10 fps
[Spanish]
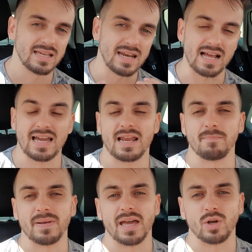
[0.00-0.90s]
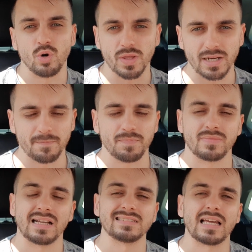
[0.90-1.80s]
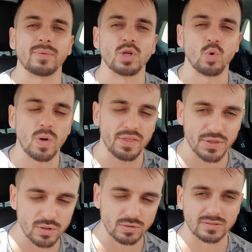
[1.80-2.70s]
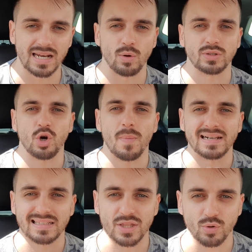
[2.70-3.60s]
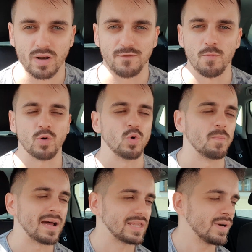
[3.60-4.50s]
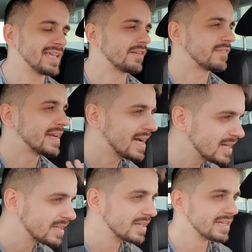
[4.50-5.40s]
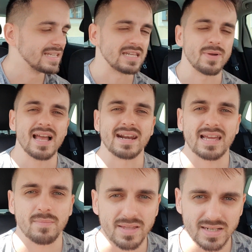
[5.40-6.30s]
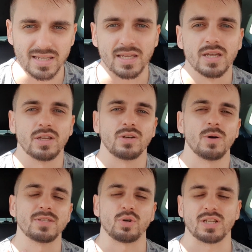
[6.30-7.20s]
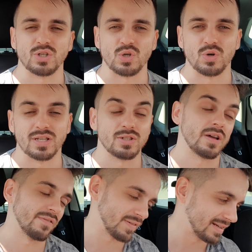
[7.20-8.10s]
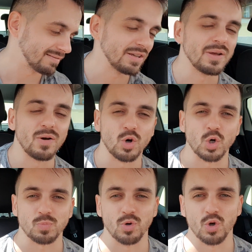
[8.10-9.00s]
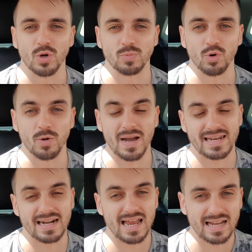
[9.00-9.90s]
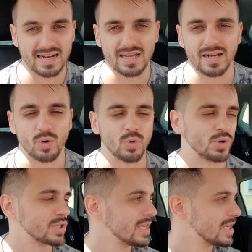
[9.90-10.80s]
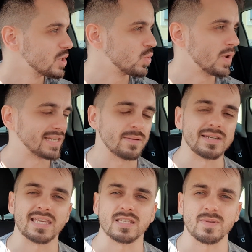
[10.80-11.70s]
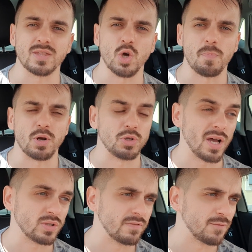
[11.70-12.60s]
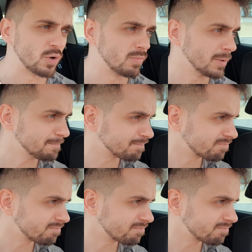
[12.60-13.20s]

La cara en plan, joder, tanta vinculación de Lautaro Martínez con el Fútbol Club Barcelona y al final se veía al Real Madrid. No me toquéis los cojones, ¿no? En fin, eh, os, puedo, os puedo imaginar la cara en algunos culés que me estáis viendo, pero ya os informo